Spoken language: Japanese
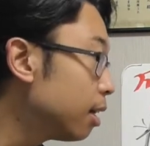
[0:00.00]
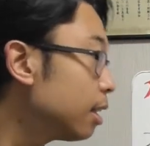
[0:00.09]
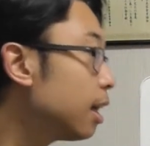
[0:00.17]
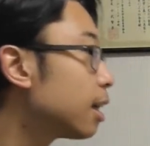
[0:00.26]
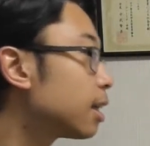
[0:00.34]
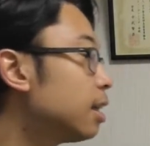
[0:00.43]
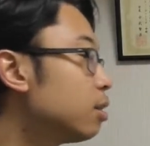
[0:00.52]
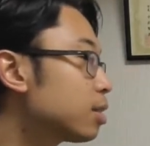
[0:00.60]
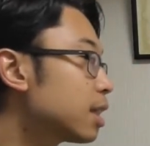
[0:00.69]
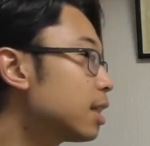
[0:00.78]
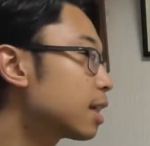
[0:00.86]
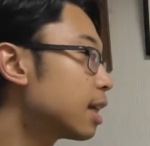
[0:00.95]
で気を
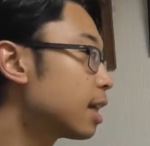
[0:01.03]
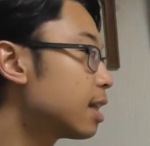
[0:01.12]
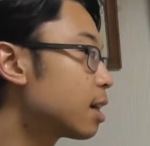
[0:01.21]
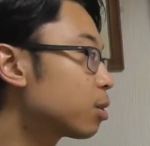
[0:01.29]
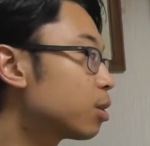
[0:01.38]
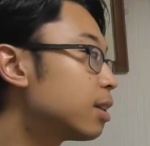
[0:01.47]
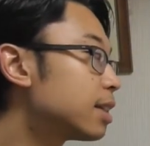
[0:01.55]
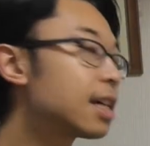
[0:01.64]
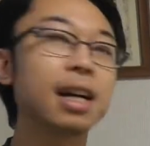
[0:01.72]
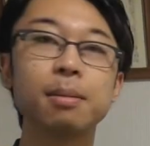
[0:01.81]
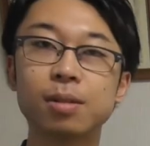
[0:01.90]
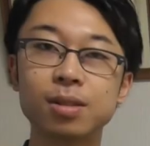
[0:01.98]
つけなきゃいけないことは前
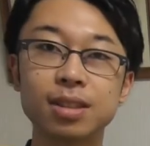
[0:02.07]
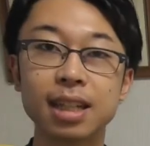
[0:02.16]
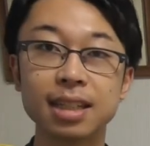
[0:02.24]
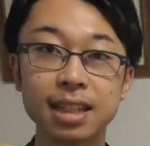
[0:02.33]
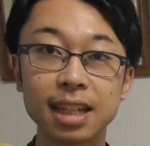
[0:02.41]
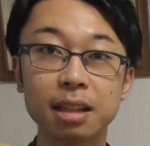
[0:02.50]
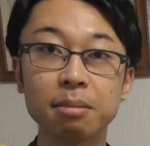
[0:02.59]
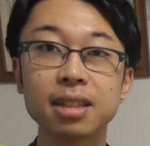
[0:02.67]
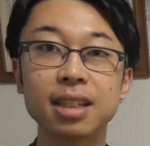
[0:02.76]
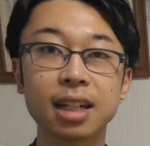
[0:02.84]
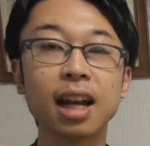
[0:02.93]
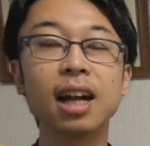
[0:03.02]
回もお伝えしていきま
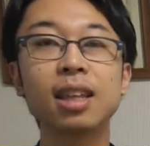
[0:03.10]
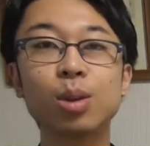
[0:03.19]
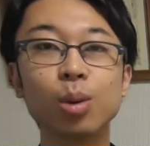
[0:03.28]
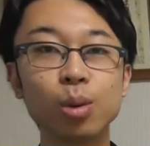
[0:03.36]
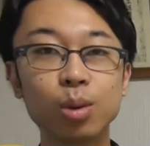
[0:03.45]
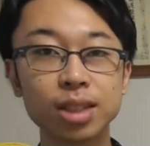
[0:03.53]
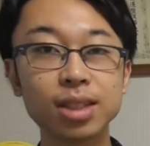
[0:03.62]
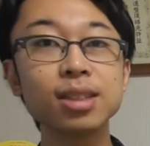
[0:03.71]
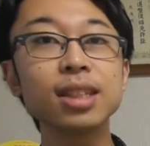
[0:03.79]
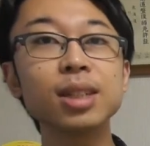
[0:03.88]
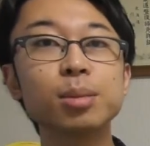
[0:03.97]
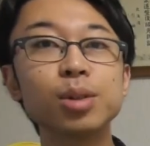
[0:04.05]
したが糖質っ
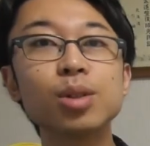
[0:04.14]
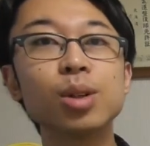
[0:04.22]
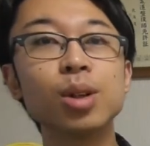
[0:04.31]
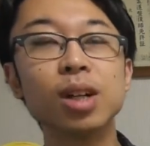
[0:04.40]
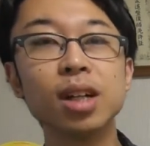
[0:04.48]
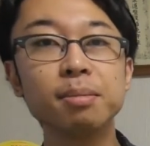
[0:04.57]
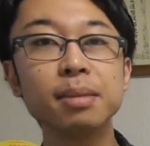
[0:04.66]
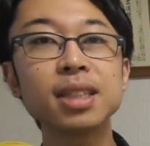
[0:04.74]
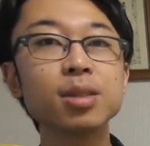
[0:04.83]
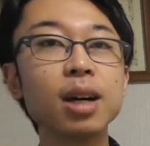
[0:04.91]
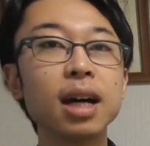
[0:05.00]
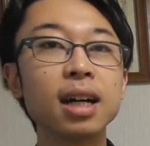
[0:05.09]
ていうものをま
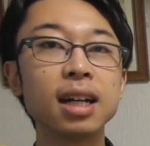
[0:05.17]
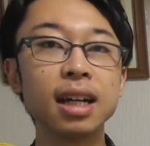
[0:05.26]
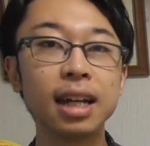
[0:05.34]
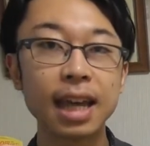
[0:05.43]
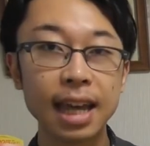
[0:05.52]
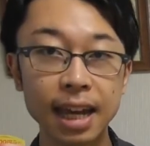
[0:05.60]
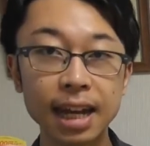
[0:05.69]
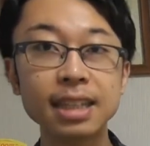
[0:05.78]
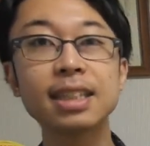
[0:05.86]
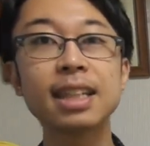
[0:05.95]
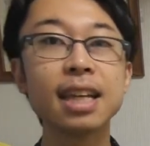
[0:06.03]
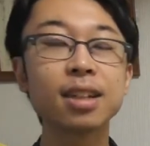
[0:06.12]
ずは減ら
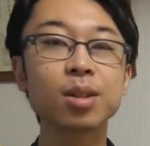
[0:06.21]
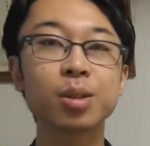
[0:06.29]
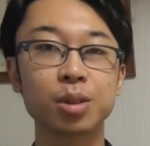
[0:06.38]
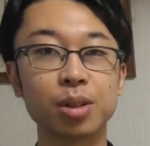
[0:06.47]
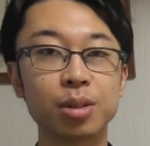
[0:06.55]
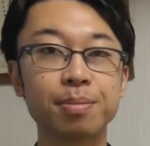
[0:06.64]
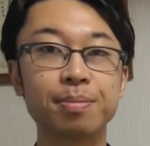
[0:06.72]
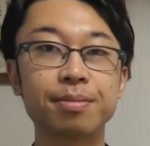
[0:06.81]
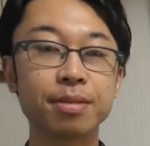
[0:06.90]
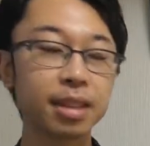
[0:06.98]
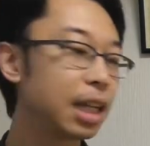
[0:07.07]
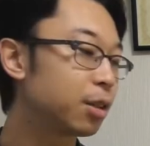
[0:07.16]
していくこと
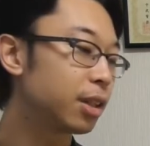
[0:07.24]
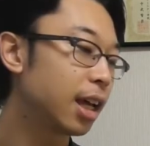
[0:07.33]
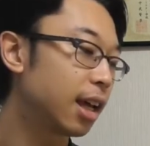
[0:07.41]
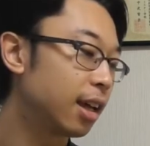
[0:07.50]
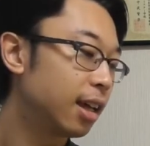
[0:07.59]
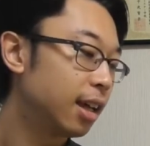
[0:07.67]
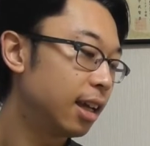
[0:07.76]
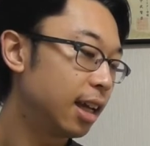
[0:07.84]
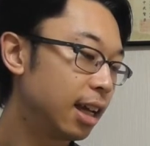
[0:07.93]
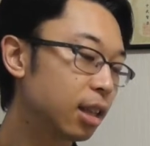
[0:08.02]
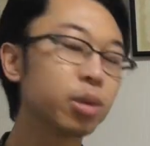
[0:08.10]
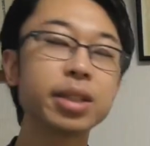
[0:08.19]
なので、
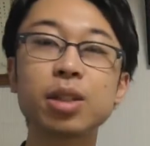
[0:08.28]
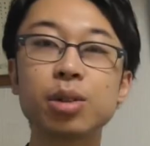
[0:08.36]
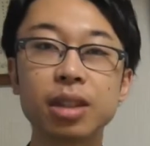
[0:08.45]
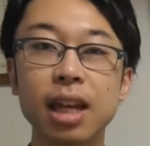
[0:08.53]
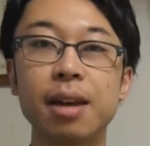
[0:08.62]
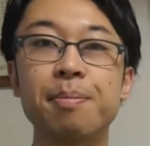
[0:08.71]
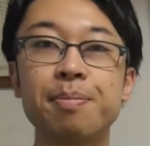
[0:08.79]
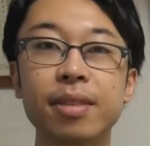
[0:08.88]
えー、年取って